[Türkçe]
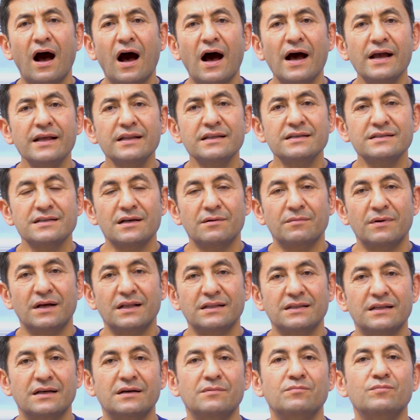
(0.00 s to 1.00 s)
Aynı
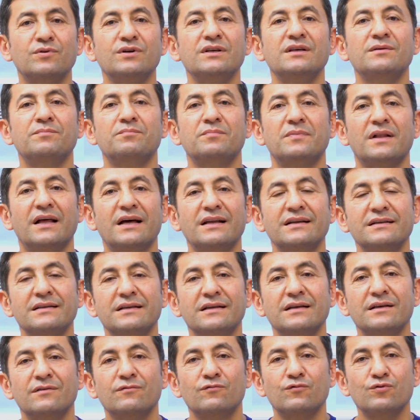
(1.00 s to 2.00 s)
zamanda bu ipler
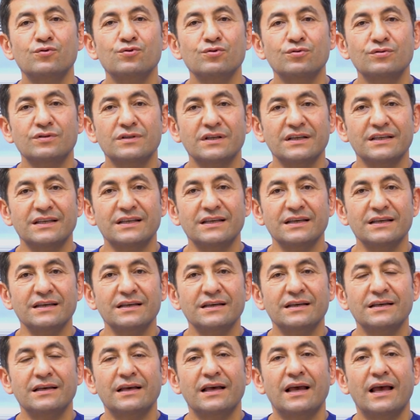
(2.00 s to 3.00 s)
vücuttaki
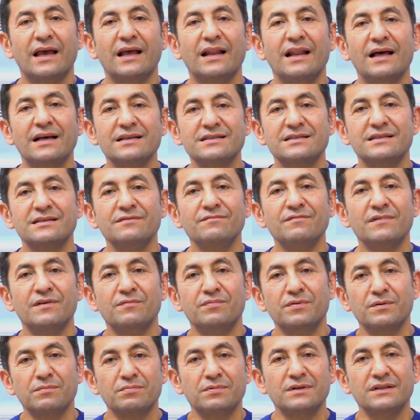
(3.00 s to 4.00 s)
elastin ve
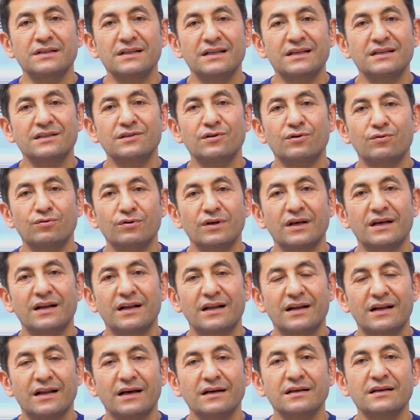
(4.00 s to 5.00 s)
fibrinleri de
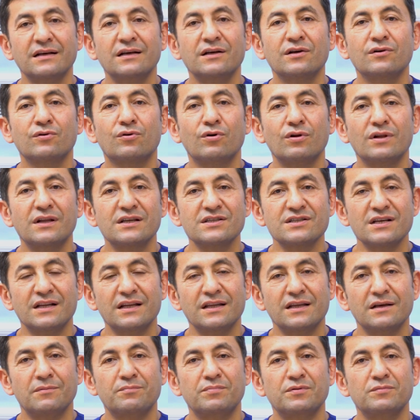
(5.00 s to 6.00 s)
uyararak kolajen
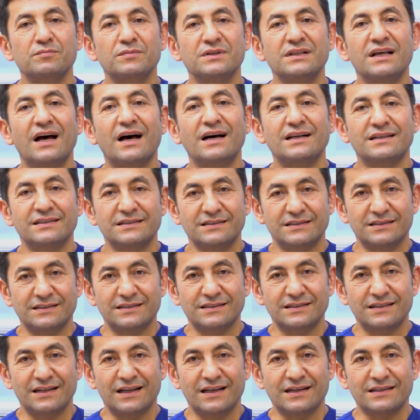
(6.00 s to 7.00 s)
yapımını
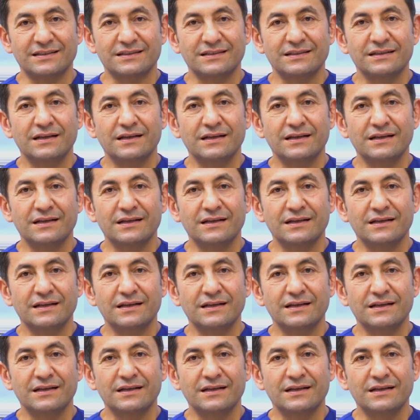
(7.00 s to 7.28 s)
arttırırlar.